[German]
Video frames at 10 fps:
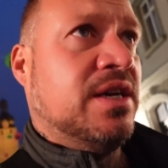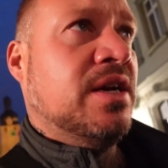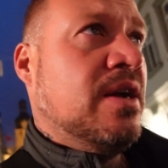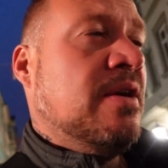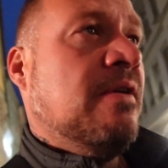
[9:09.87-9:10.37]

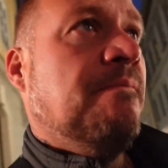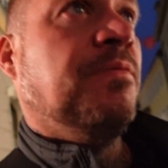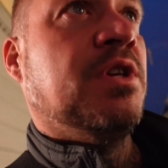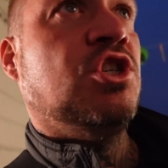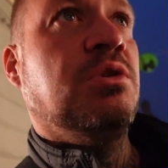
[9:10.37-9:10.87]

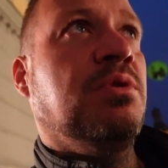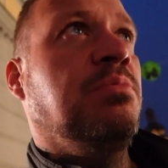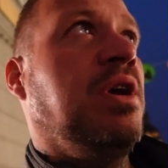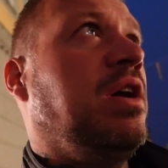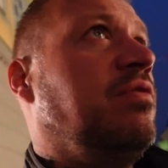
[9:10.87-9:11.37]
Und dann schiebe ich
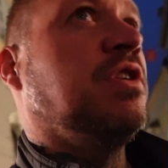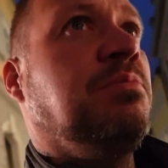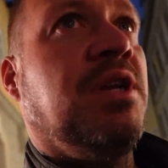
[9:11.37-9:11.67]
mir irgendwas